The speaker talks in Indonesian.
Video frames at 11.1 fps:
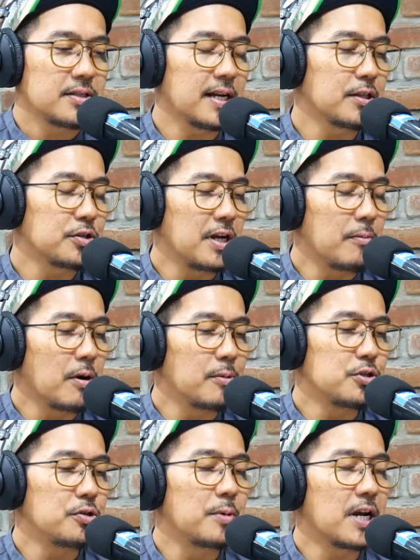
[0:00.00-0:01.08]

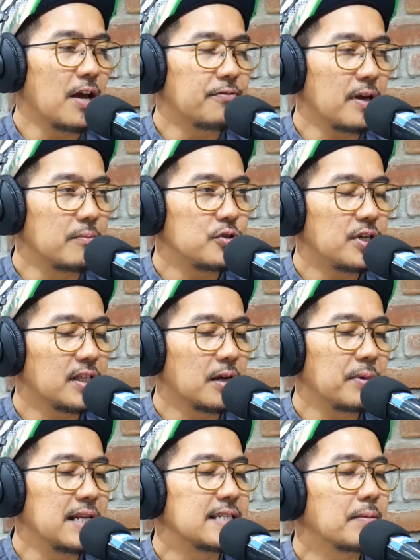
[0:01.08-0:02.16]
106,7 Mara FM musik
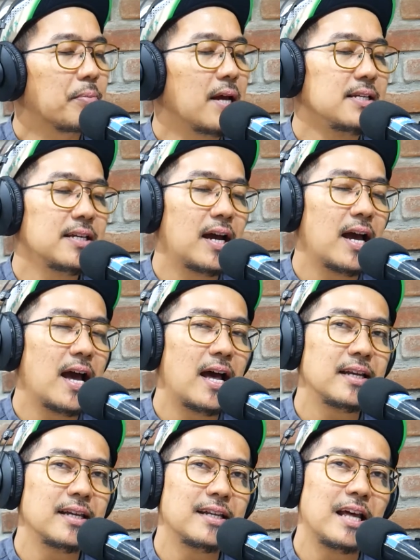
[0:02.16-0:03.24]
terpilih sepanjang
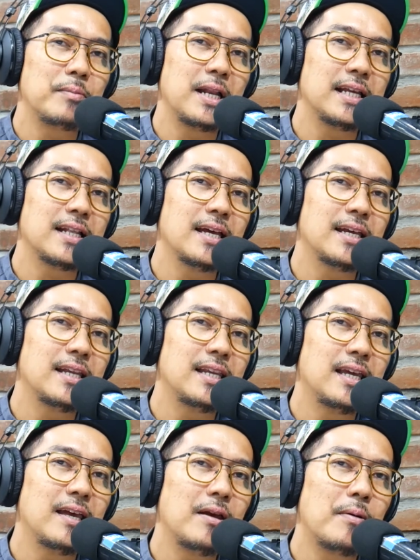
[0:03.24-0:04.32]
hari dan balik lagi
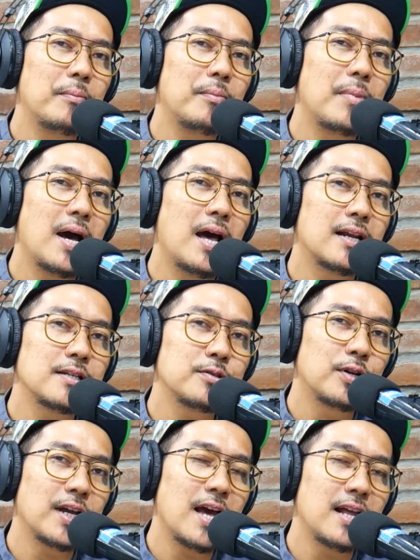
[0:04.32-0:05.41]
di Mara
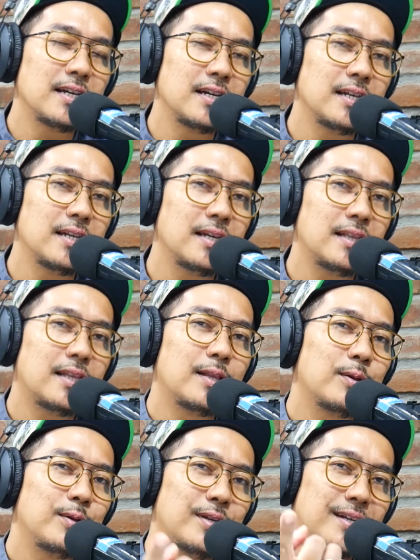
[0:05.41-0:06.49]
sore hari ini
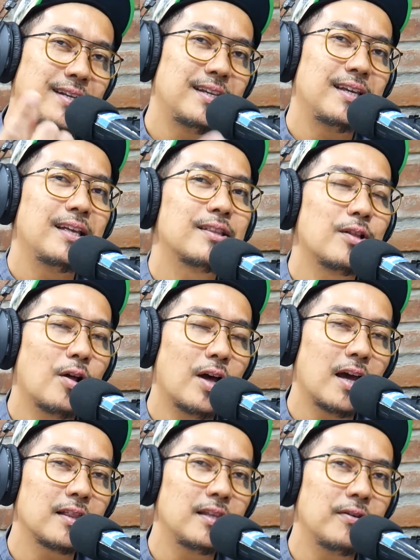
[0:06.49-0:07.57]
tentunya di Talk
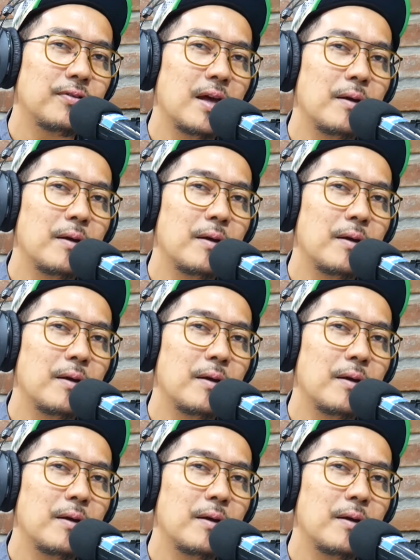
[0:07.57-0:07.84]
Aktif